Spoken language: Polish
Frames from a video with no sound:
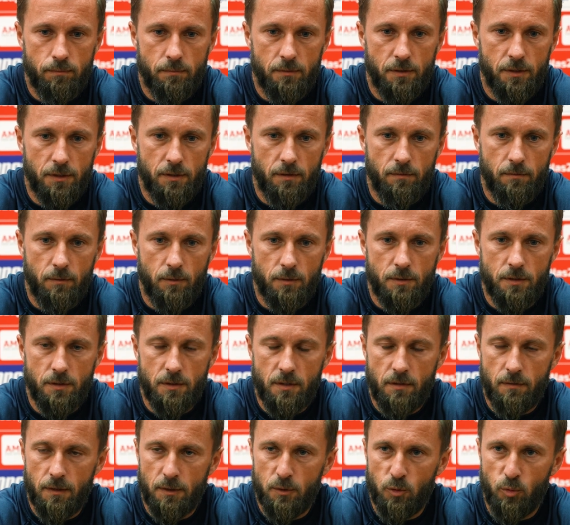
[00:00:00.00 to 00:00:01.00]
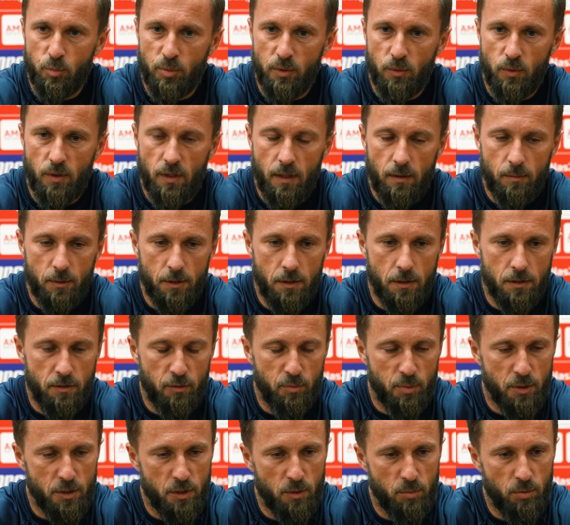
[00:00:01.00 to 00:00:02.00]
gdzieś tam odzyskiwać tą piłkę. Ja myślę, że
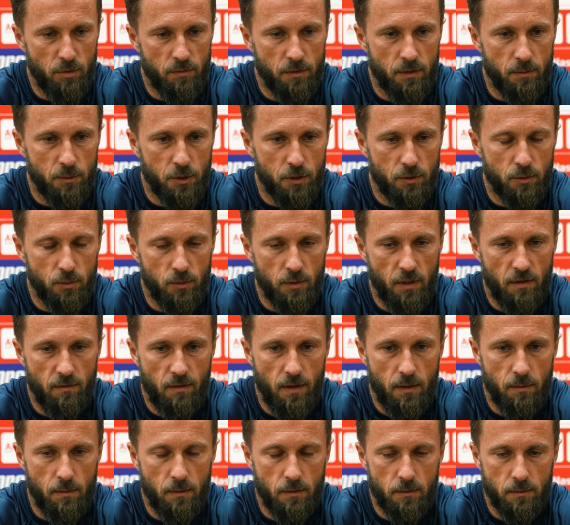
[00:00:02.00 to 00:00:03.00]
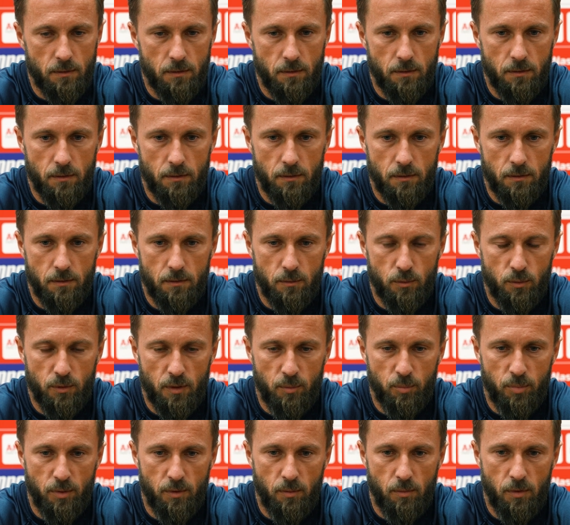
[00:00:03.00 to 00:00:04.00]
w pierwszej połowie nam się to udawało i
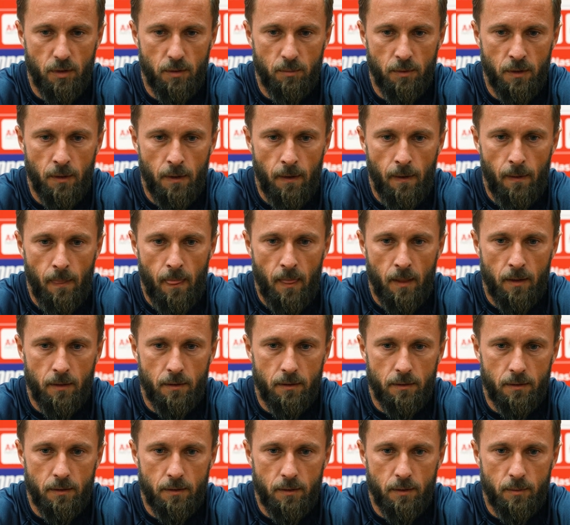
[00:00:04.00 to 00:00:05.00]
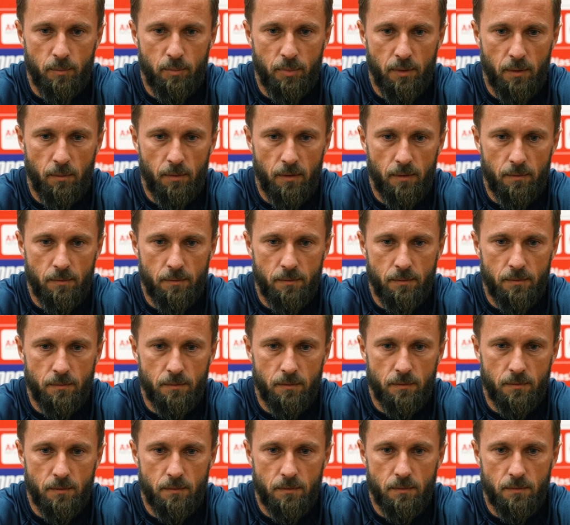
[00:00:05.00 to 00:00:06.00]
tutaj problem, e, problem
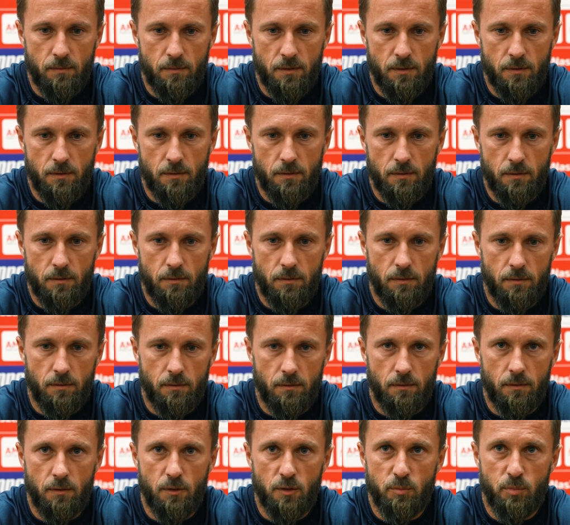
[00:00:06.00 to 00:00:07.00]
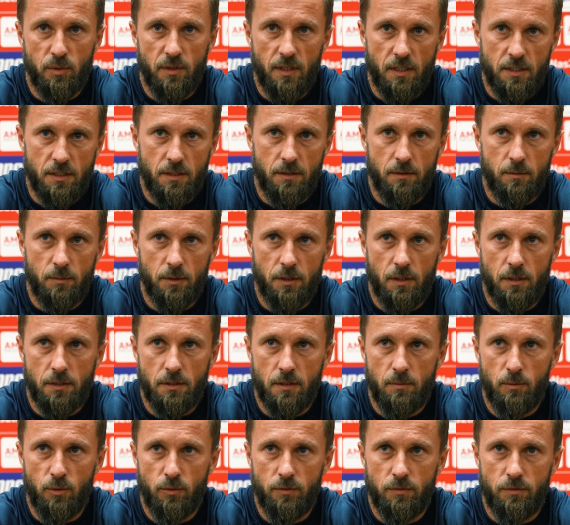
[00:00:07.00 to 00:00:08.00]
z gospodarzy myślę,
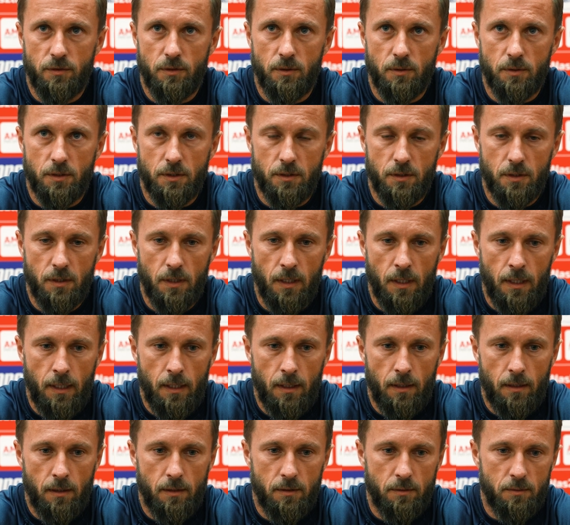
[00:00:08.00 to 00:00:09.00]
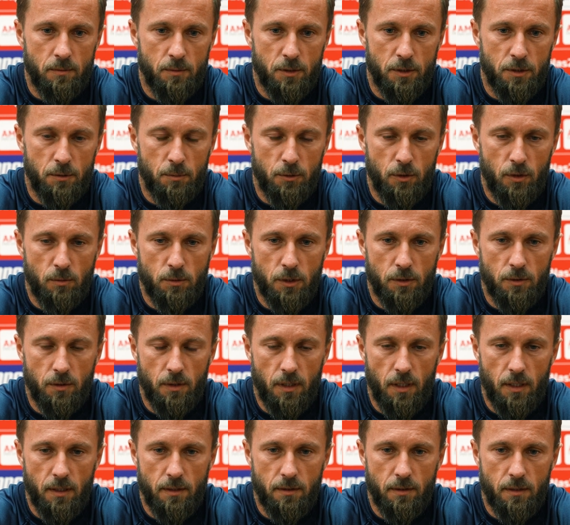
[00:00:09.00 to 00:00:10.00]
że był widoczny. E, my żeśmy dobrze to
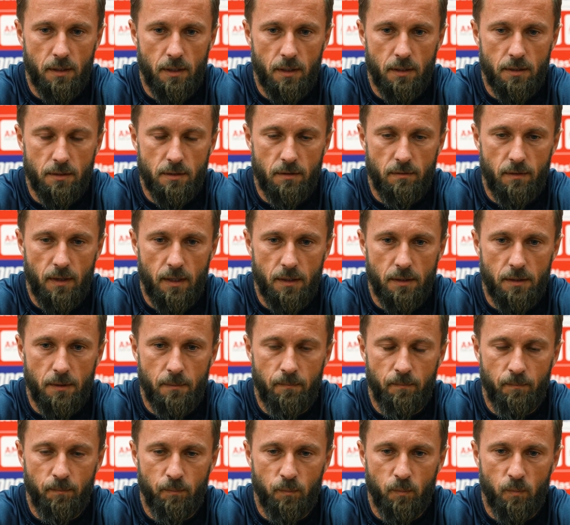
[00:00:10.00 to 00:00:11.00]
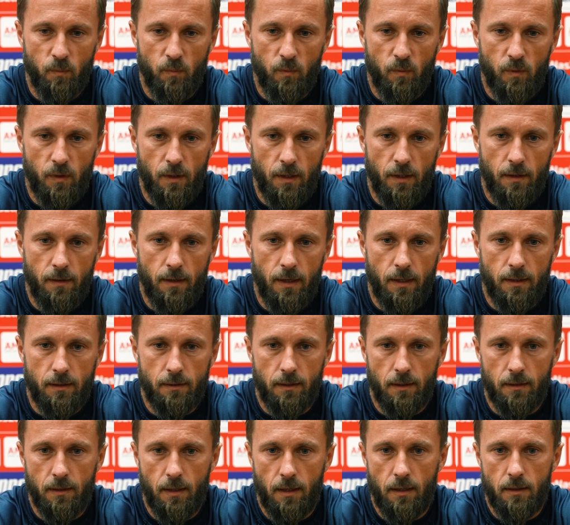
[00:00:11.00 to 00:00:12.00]
realizowali. Mm, jednak
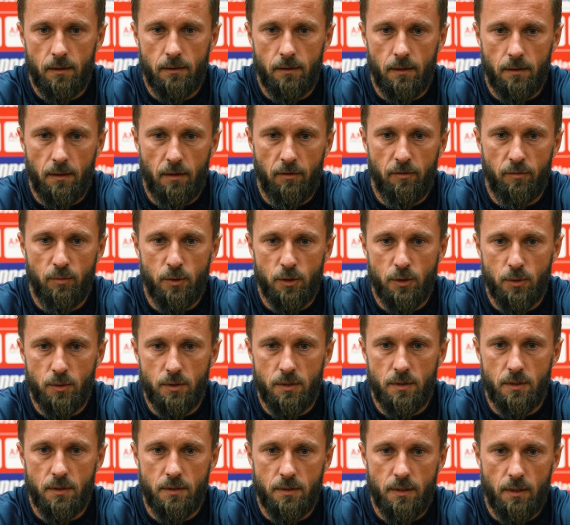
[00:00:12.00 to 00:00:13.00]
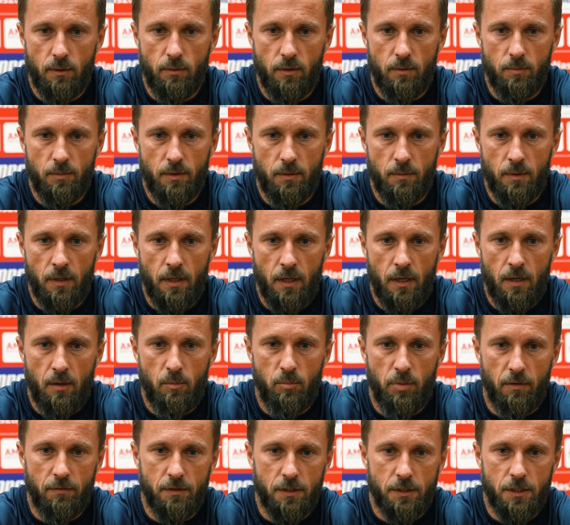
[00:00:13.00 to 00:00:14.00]
tak jak, tak jak w meczu z Zagłębiem,
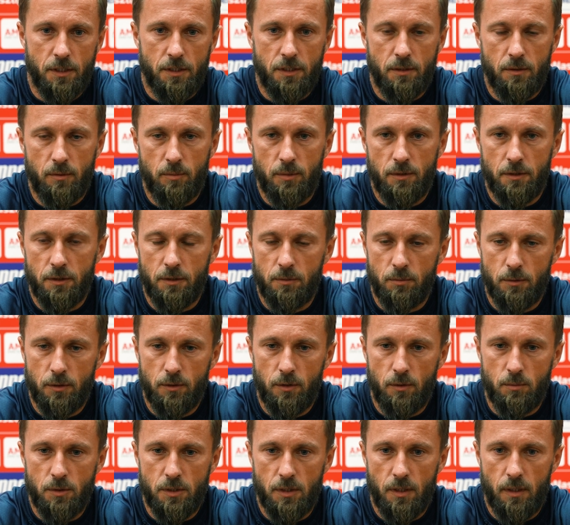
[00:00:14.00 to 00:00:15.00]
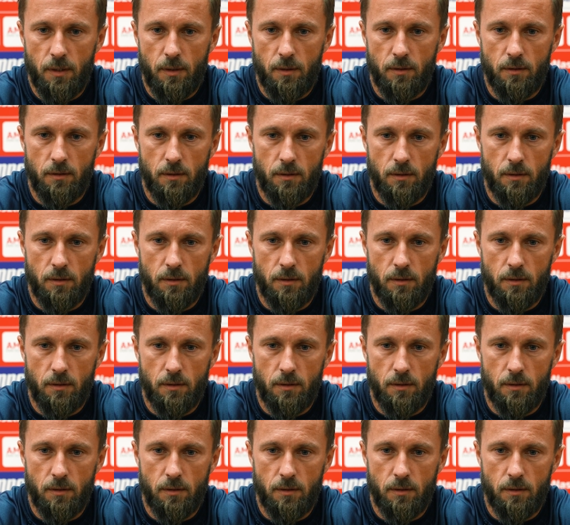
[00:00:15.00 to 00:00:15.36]
pewne rzeczy robiliśmy dobrze